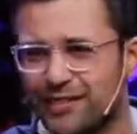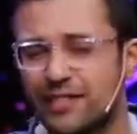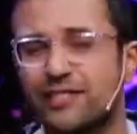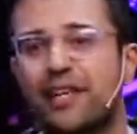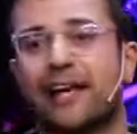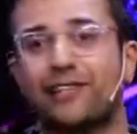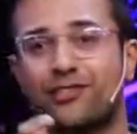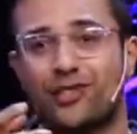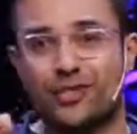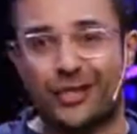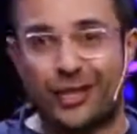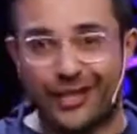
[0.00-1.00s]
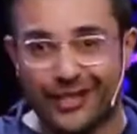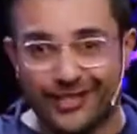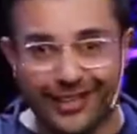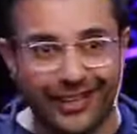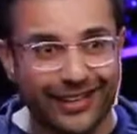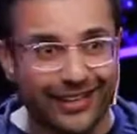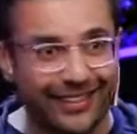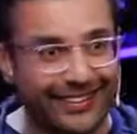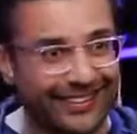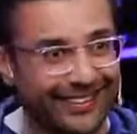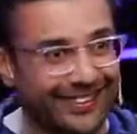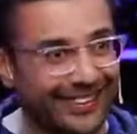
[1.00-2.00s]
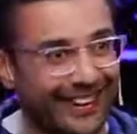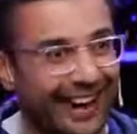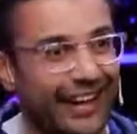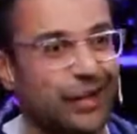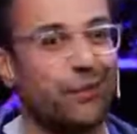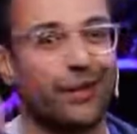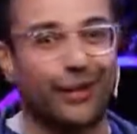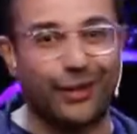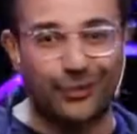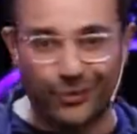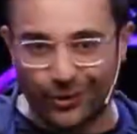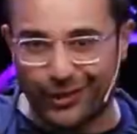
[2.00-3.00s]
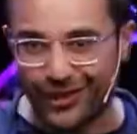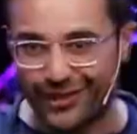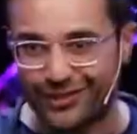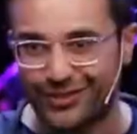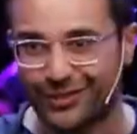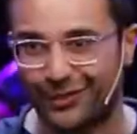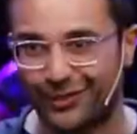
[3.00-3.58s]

या साइंस जिस तरीके से आगे बढ़ रही है उसको इंटेलिजेंस